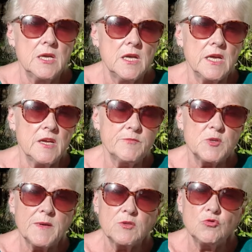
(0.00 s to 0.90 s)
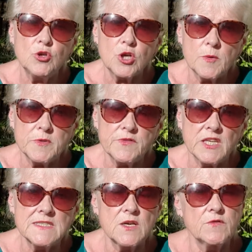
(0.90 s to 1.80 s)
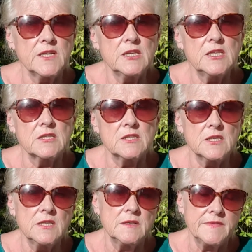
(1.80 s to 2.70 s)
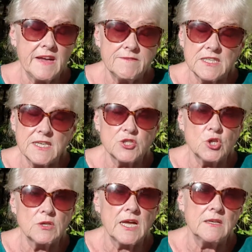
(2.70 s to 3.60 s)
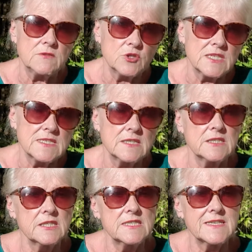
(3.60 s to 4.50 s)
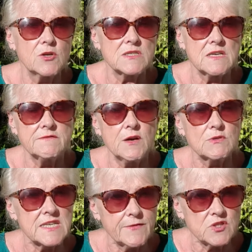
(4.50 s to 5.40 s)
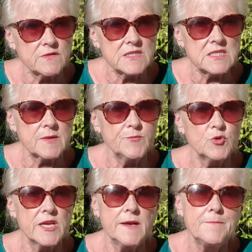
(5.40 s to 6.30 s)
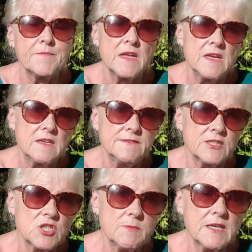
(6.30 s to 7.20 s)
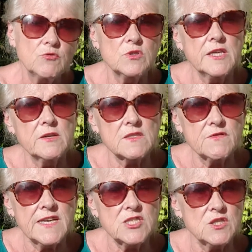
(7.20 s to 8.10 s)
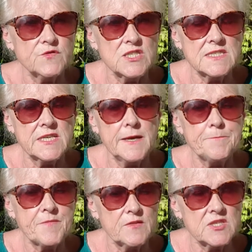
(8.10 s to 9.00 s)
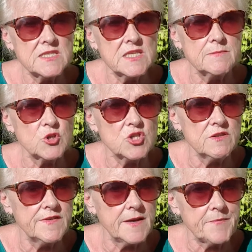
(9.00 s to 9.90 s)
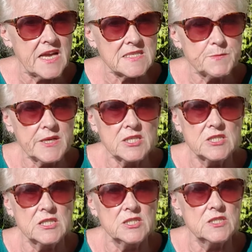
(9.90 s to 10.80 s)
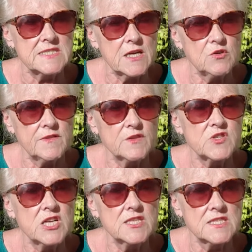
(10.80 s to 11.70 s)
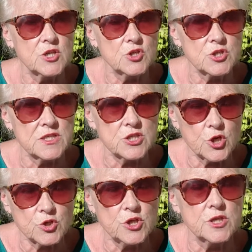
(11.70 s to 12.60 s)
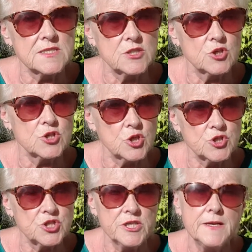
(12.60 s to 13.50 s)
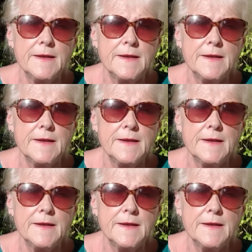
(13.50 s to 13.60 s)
E, w przypadku choroby wieńcowej, kiedy nawet leczona, no niestety ryzyko zawału zawsze występuje, więc trzeba tutaj rozważyć wszystkie, wszystkie możliwe aspekty i zachować wszelkie środki ostrożności,